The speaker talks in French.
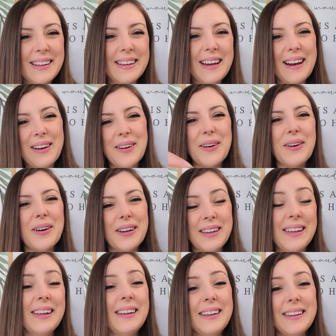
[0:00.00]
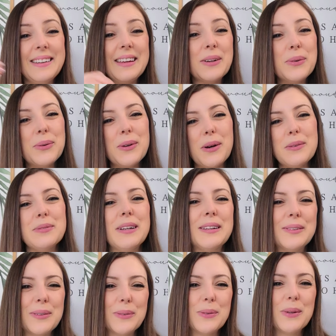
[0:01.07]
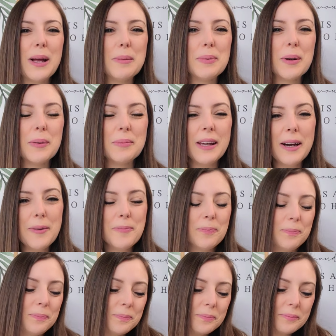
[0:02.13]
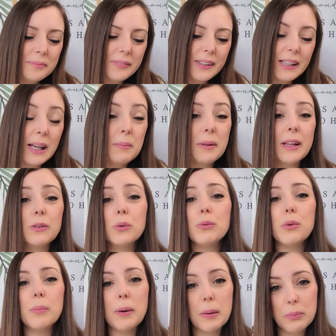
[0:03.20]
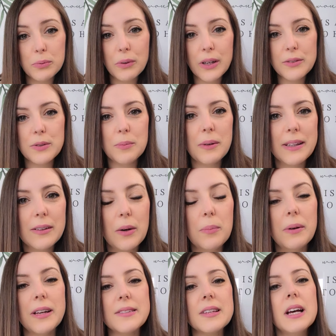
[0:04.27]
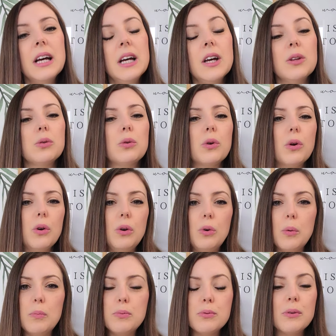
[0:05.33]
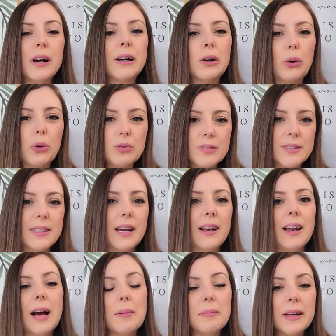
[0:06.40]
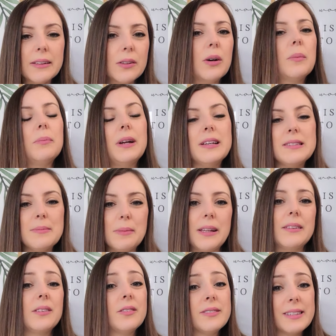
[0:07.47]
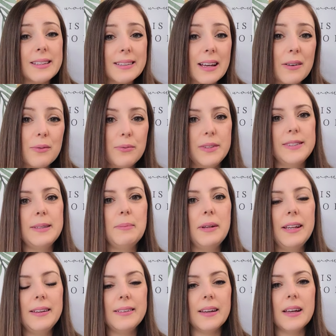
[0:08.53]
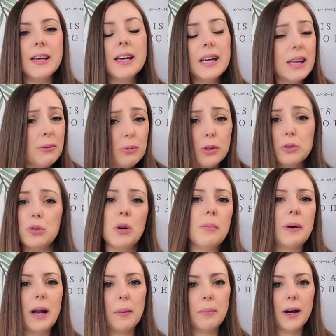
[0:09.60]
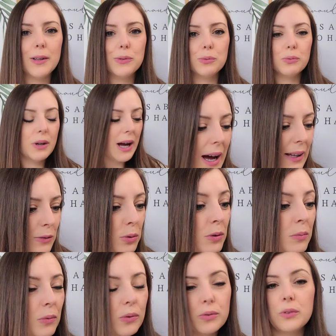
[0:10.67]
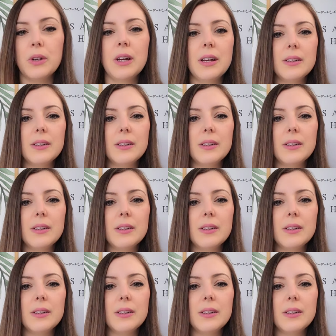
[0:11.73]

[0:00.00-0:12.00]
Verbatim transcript: euh, qui, qui découlent en fait de la première, eh bien, ne vont pas pouvoir se mettre en place. Donc, le point crucial à mettre en place maintenant, c'est ta visibilité. Il faut que tu en parles partout, à tout le monde